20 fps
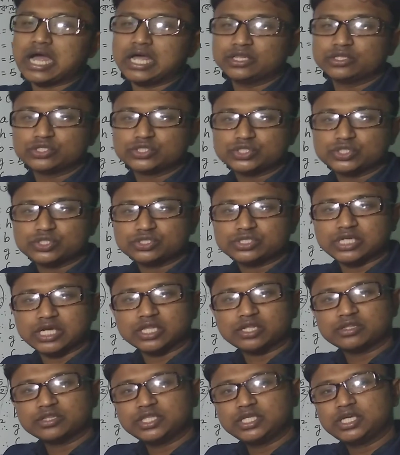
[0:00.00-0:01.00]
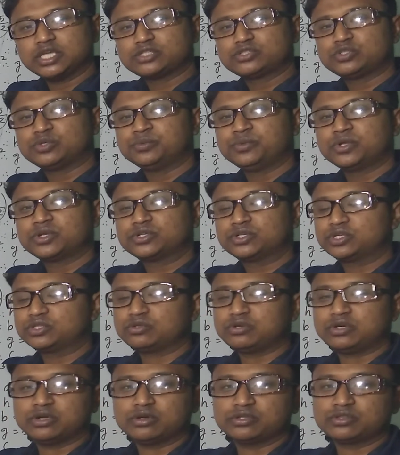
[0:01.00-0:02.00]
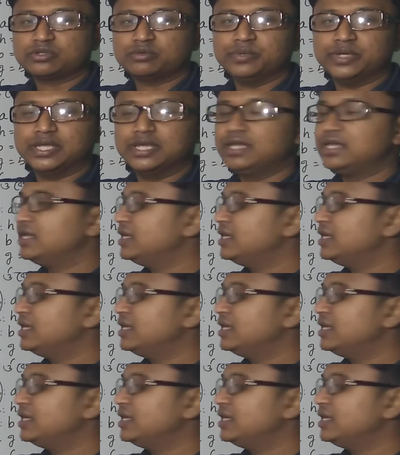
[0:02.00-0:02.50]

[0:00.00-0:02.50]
আদর্শ সাধারণ দিঘের সমীকরণের সঙ্গে তুলনা করতে হবে